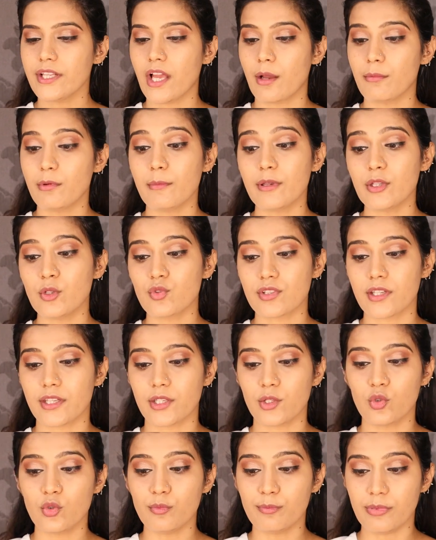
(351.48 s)
और यहाँ पे मैं यूज़
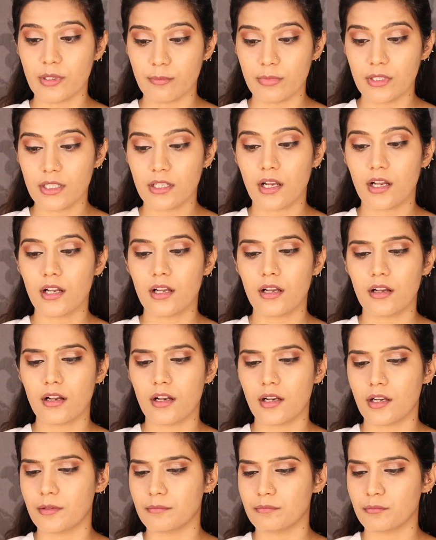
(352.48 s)
करी हूँ पर्पल का
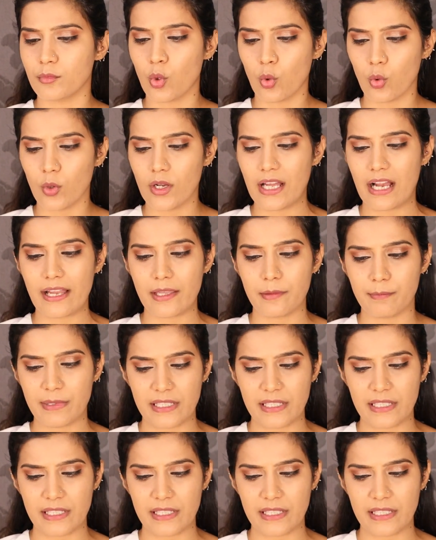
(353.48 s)
कोल आई